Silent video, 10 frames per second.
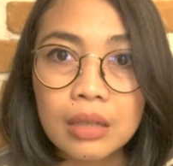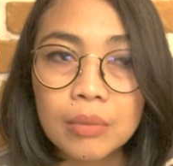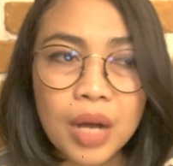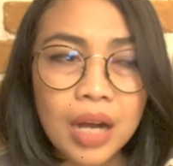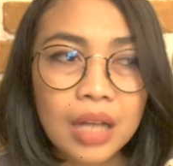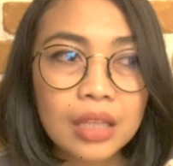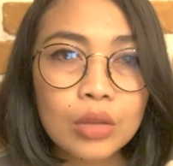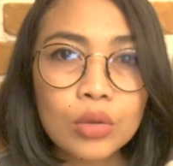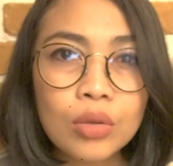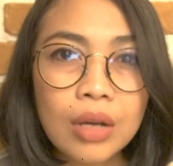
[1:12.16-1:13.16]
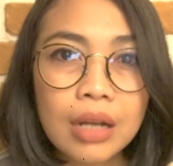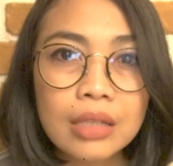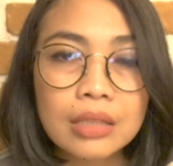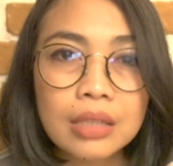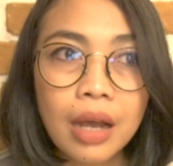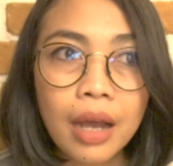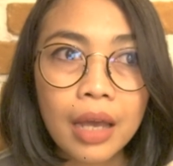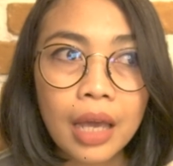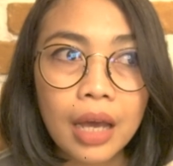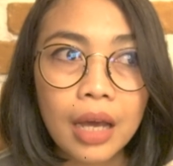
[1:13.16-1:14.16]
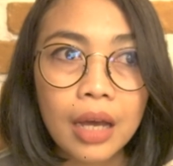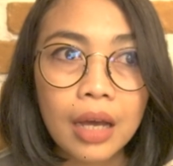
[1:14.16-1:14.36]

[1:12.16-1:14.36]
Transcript: Mbak Ngat itu ngerasa kayak